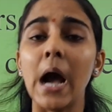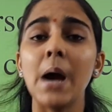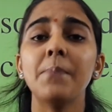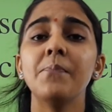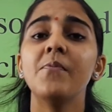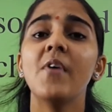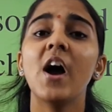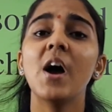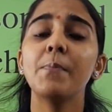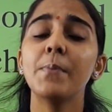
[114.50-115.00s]

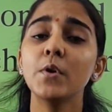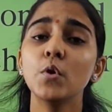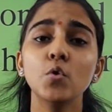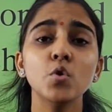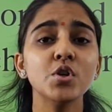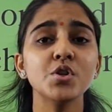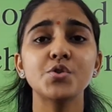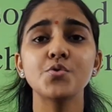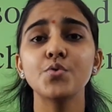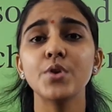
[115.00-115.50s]
आप वहाँ पर
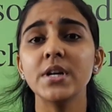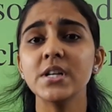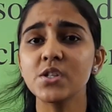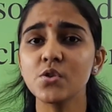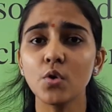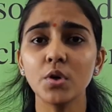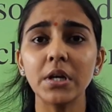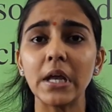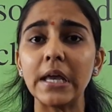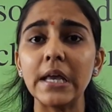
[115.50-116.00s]
उन
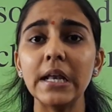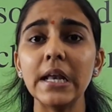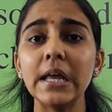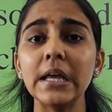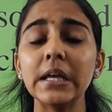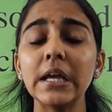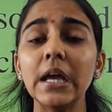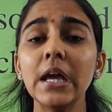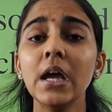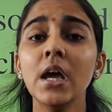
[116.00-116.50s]
स्टूडेंट्स को नहीं
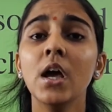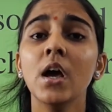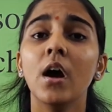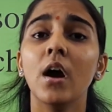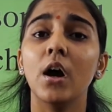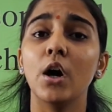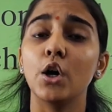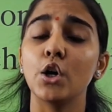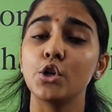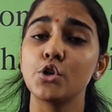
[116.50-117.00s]
लेंगे
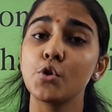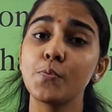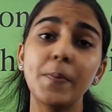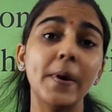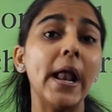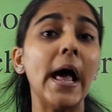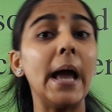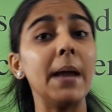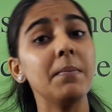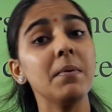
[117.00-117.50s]
आ, जो
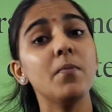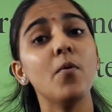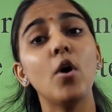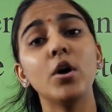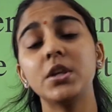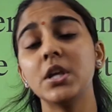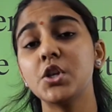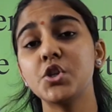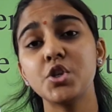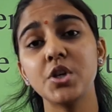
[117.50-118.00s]
पढ़ाई में
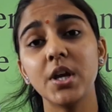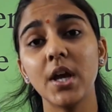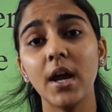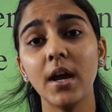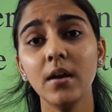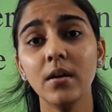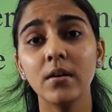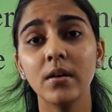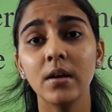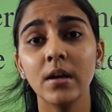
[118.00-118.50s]
बहुत अच्छे
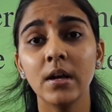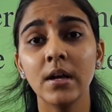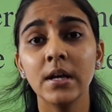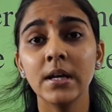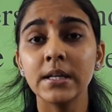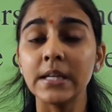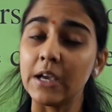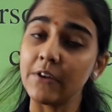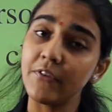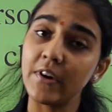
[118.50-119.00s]
हैं
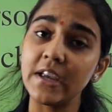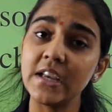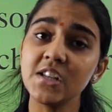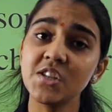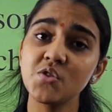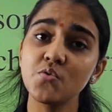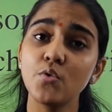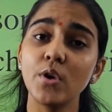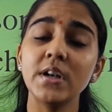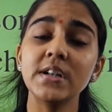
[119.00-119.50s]
क्या वही
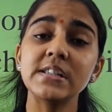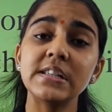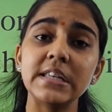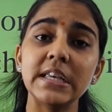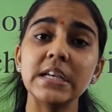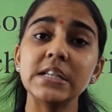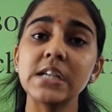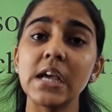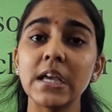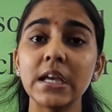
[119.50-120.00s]
स्टूडेंट्स
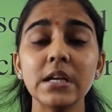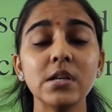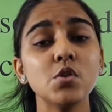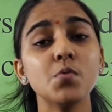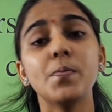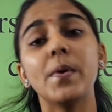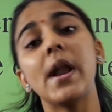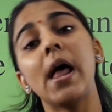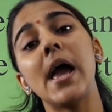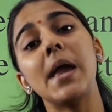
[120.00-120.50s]
लिए जाएंगे
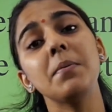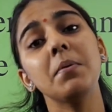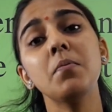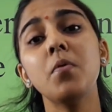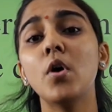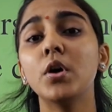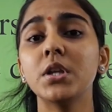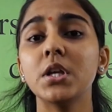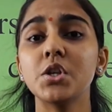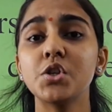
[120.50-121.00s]
जो पढ़ाई
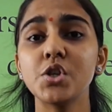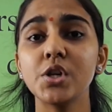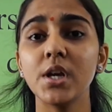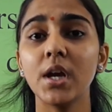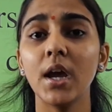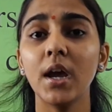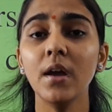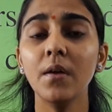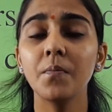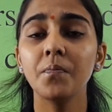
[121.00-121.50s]
में बहुत अच्छे
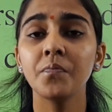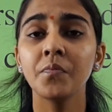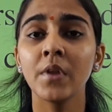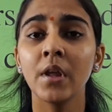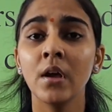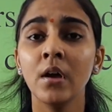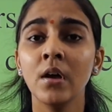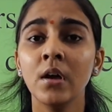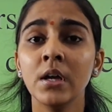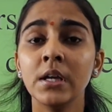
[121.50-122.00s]
हैं
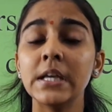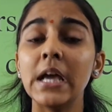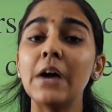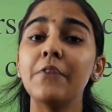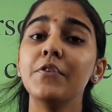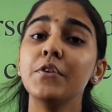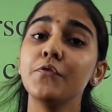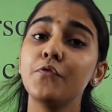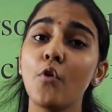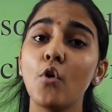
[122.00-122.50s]

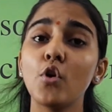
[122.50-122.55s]
या फिर